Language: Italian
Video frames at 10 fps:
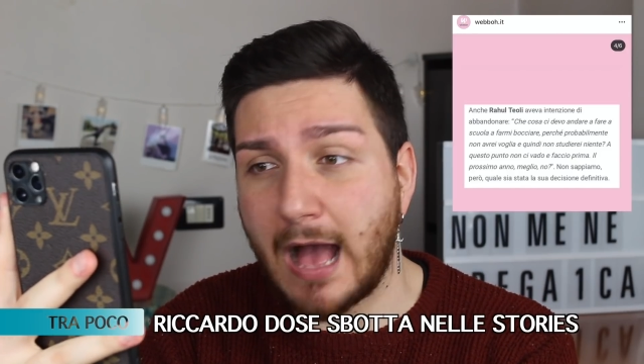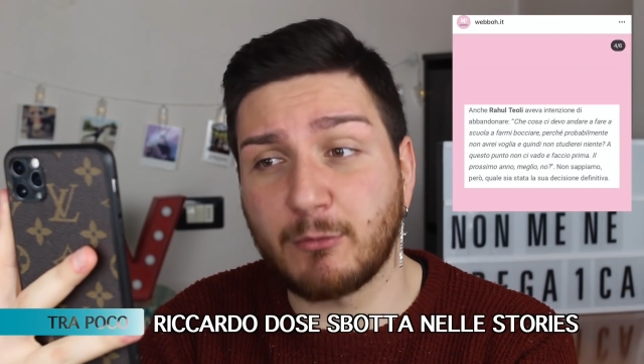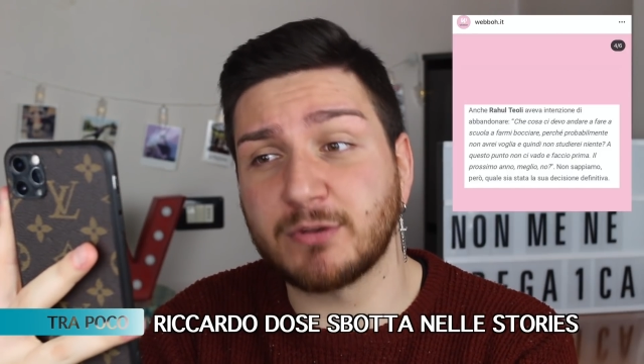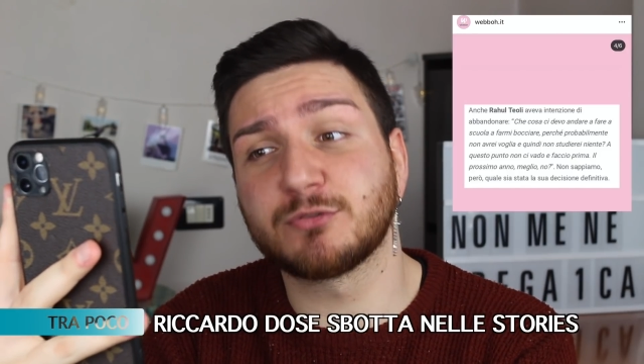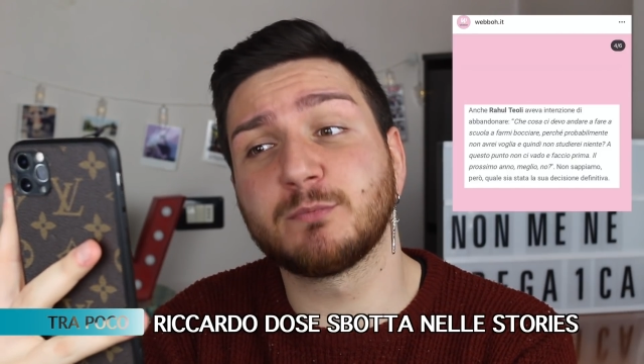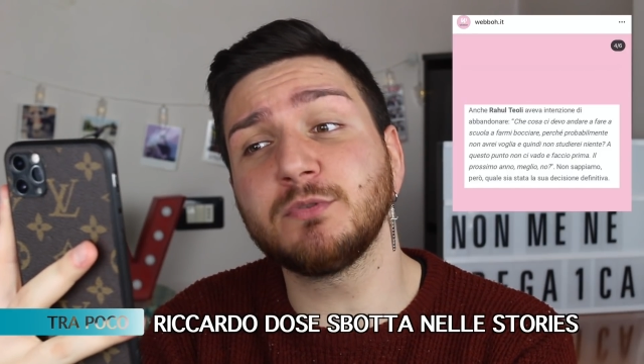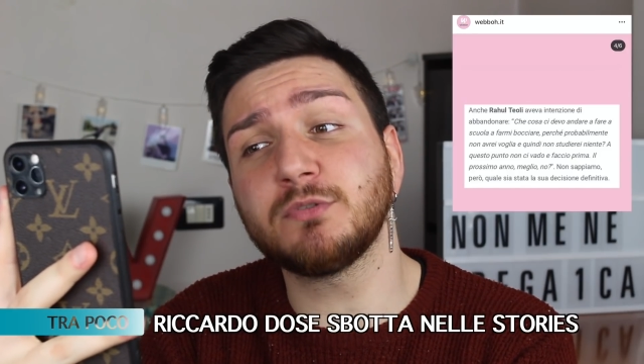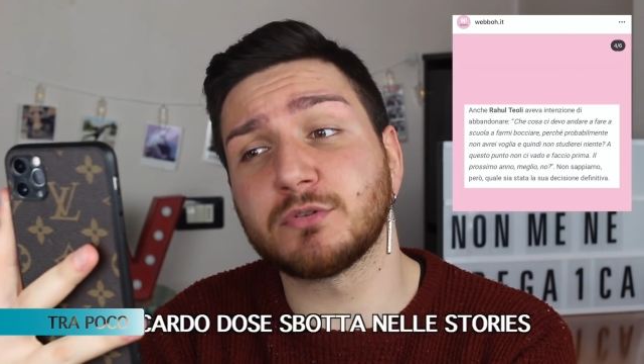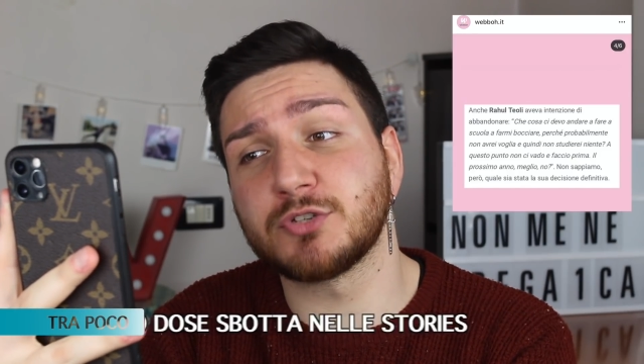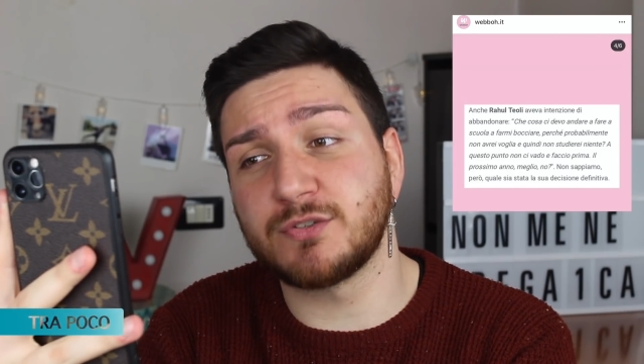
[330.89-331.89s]
A questo
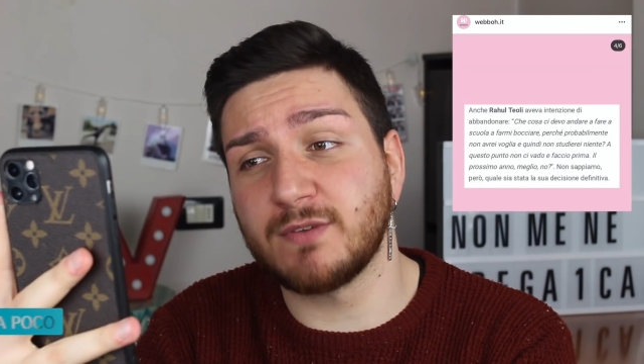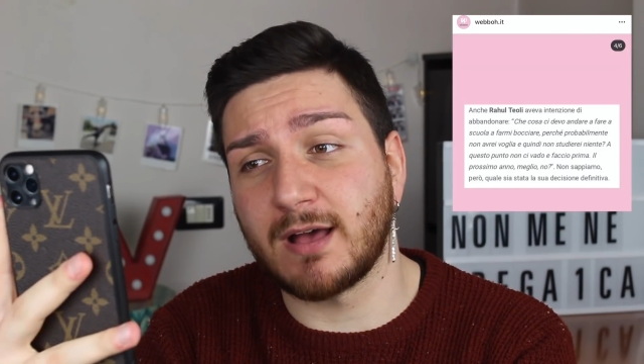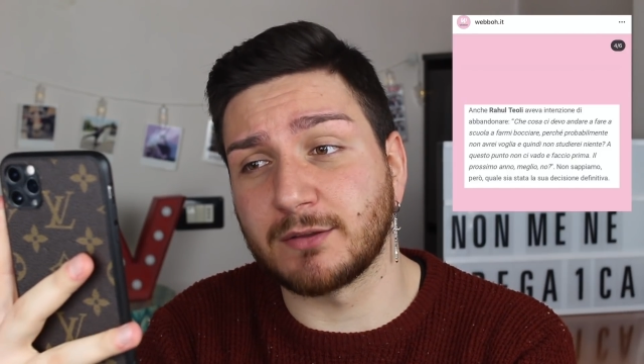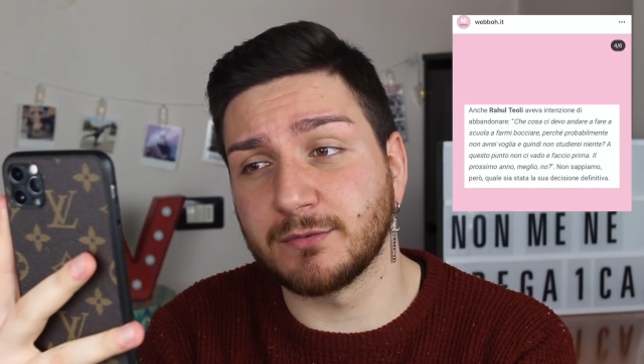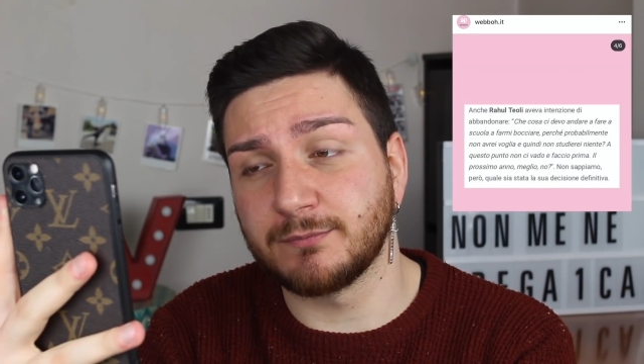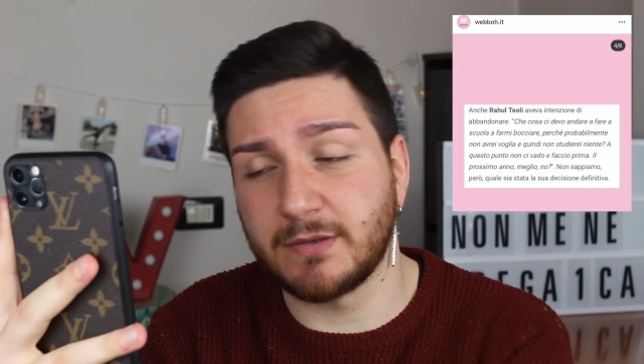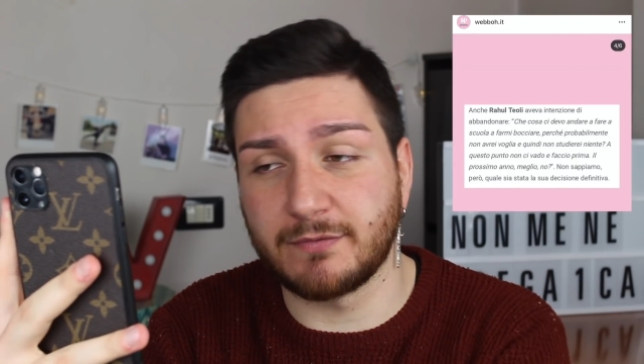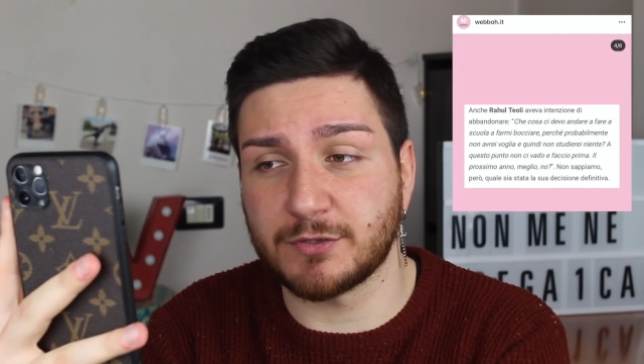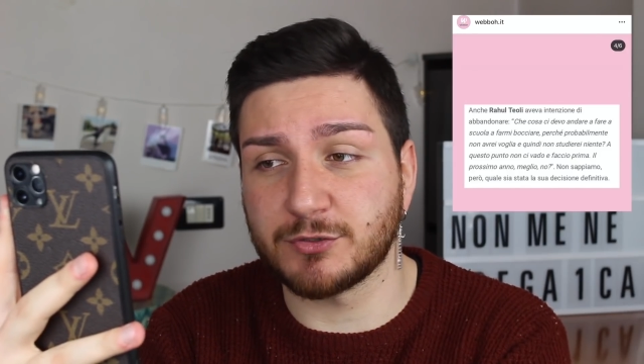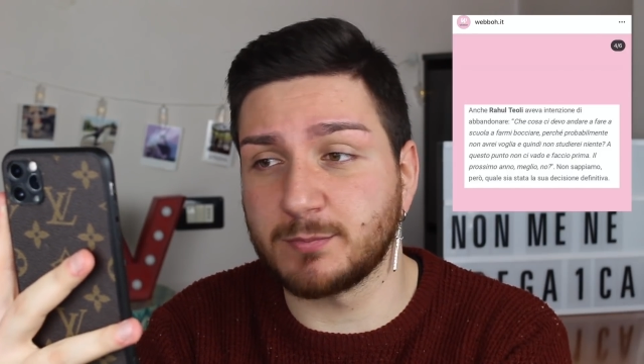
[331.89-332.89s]
punto non ci vado e
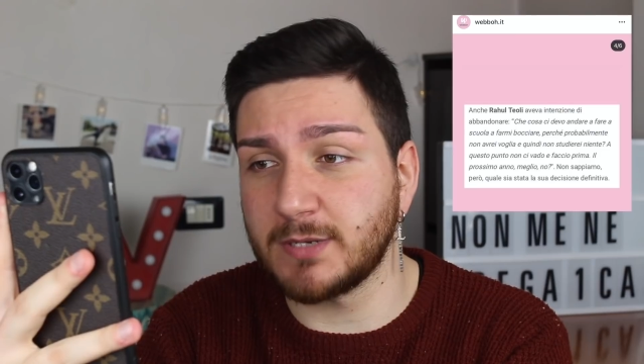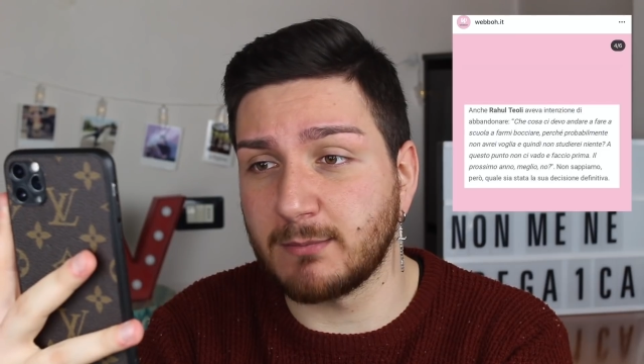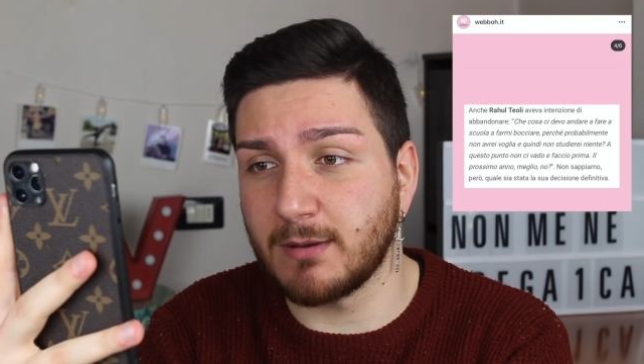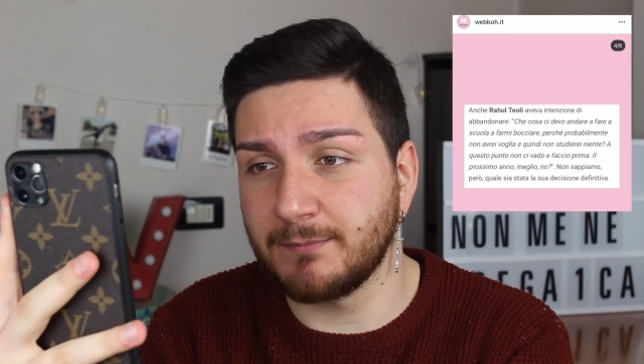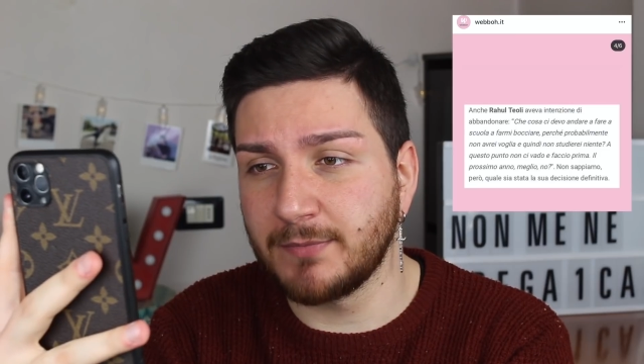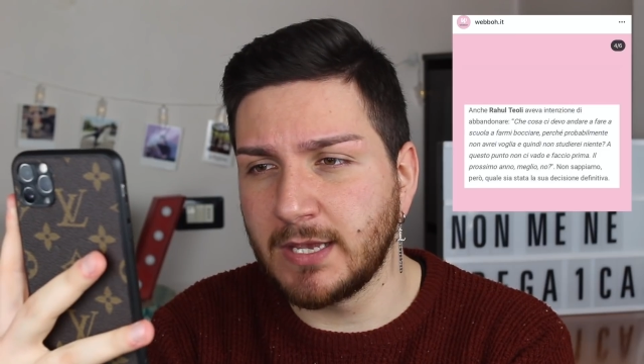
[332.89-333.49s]
faccio prima.